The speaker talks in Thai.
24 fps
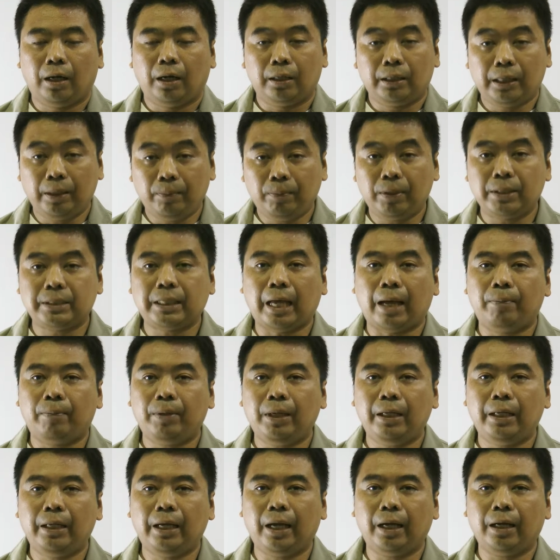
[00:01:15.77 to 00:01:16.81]
ที่ปรึกษา
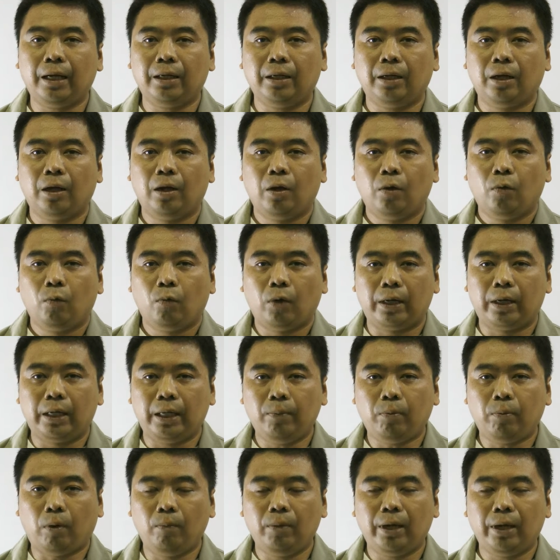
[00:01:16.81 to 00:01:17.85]
พี่เลี้ยง วันนี้
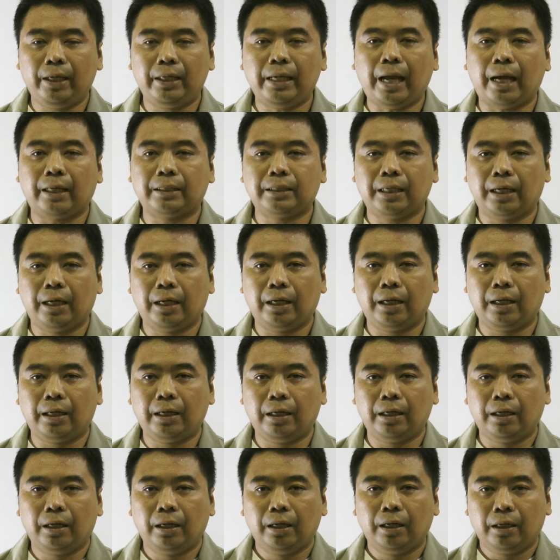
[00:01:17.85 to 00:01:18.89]
ผมเลยอยากจะ
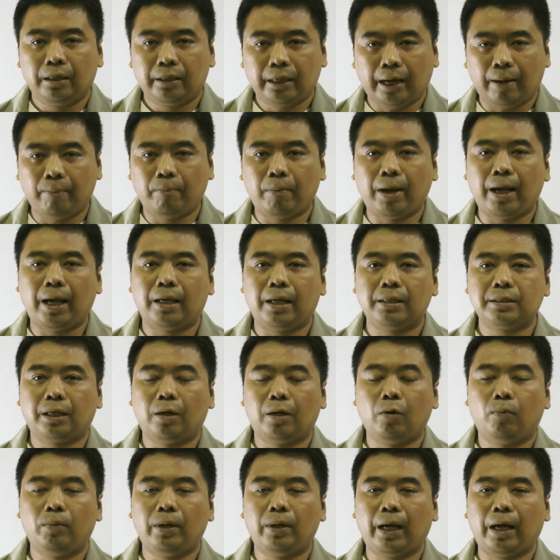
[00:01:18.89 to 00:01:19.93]
นำมาส
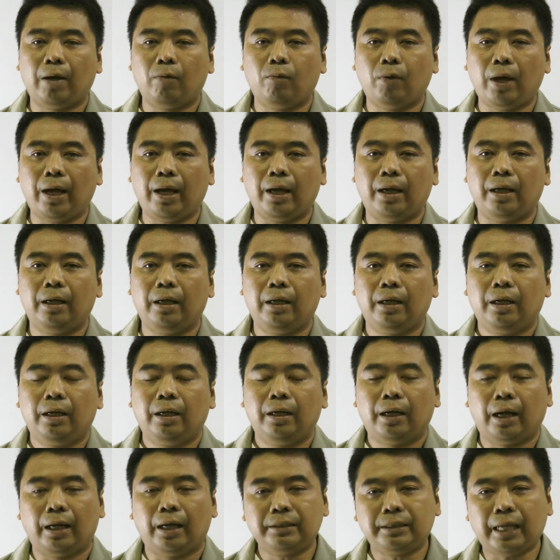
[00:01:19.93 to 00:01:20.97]
รุปนะครับว่า
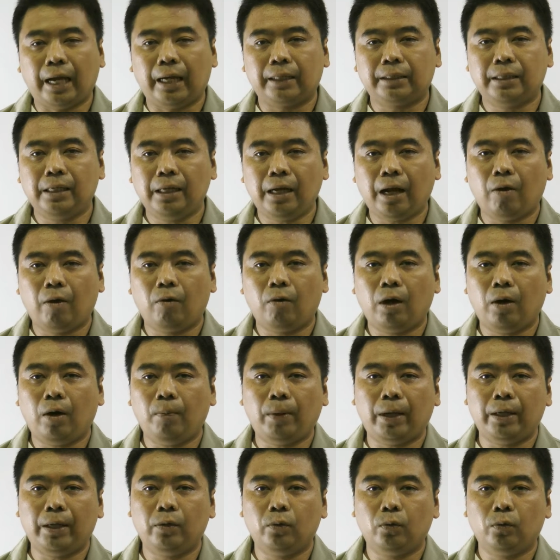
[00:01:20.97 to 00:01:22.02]
หลังจากที่เราเข้า
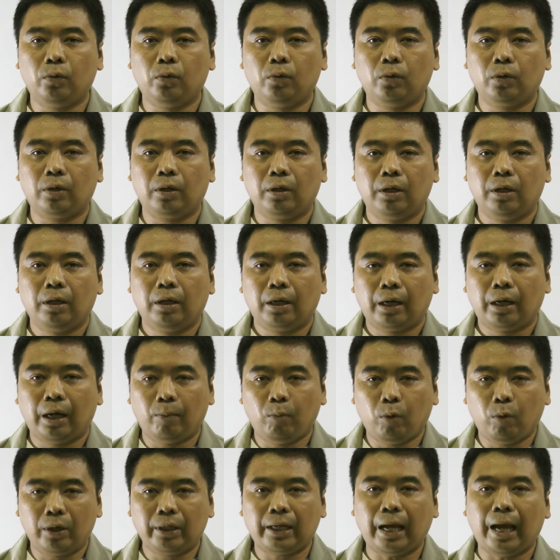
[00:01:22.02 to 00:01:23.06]
ไปดูกระ
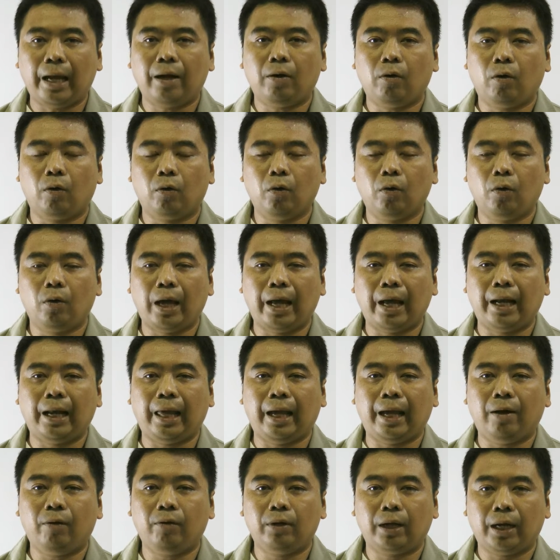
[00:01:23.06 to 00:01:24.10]
บวนการของโรงงาน
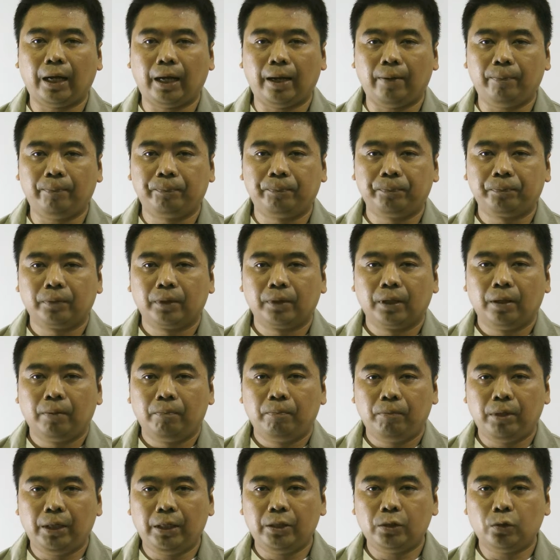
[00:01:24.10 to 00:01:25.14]
แล้วนะครับ
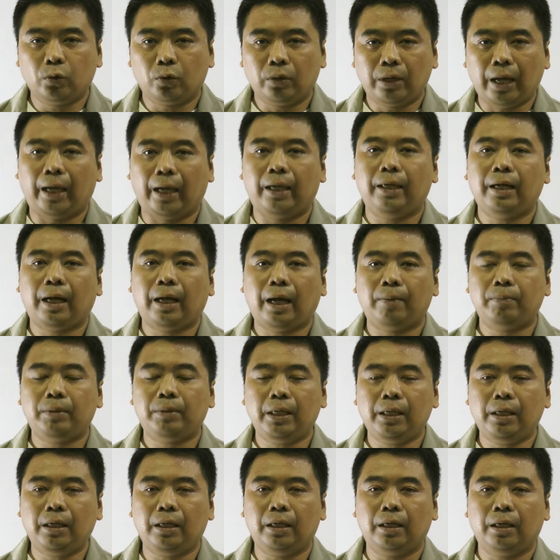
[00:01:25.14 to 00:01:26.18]
มีจุดไหนนะครับ
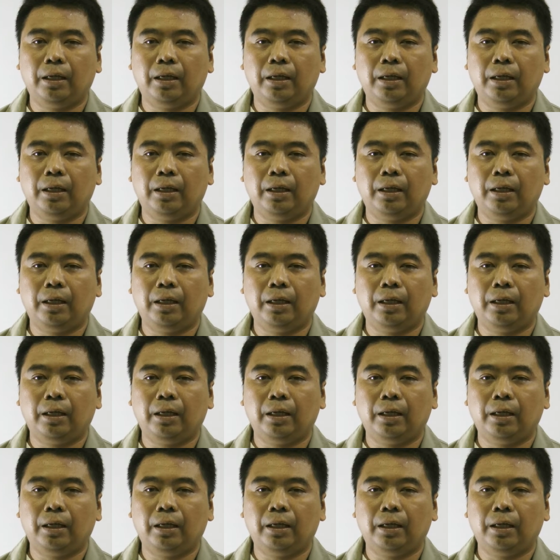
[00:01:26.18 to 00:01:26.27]
ที่